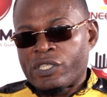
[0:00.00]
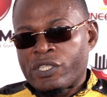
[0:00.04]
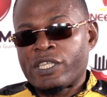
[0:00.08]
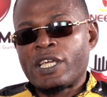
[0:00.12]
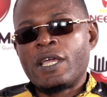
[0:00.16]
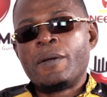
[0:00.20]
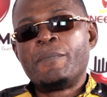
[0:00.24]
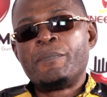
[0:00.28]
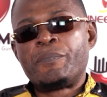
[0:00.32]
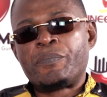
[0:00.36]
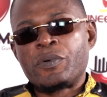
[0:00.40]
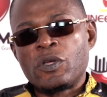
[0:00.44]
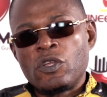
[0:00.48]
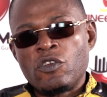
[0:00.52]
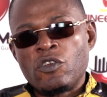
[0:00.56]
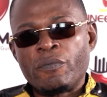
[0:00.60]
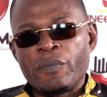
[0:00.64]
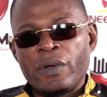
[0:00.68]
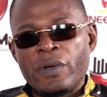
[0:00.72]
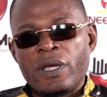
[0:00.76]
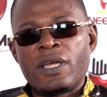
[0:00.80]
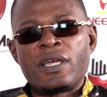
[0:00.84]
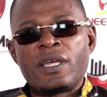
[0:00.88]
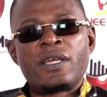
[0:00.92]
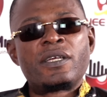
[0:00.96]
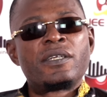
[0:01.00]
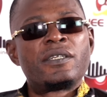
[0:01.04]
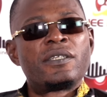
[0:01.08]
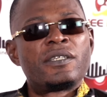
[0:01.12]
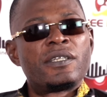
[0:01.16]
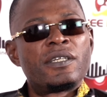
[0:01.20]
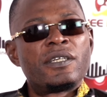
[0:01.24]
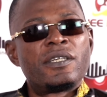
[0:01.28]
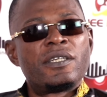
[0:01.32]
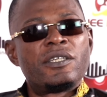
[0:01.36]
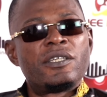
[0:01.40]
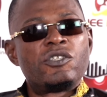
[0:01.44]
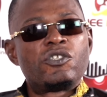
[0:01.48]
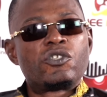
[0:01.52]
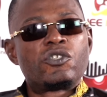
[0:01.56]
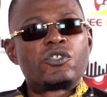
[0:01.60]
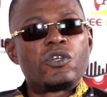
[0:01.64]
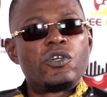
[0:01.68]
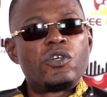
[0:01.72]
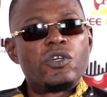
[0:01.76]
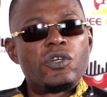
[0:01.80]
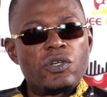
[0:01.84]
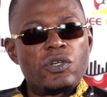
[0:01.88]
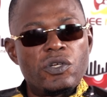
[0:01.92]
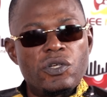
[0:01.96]
C'est un pull, mais
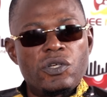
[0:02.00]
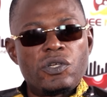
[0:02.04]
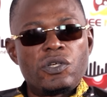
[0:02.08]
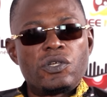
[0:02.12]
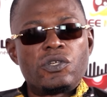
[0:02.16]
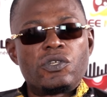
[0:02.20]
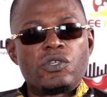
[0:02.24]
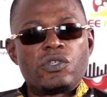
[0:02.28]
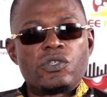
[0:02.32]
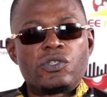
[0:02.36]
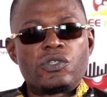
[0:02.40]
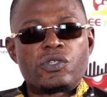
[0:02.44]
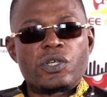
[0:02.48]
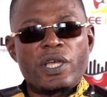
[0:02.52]
j'ai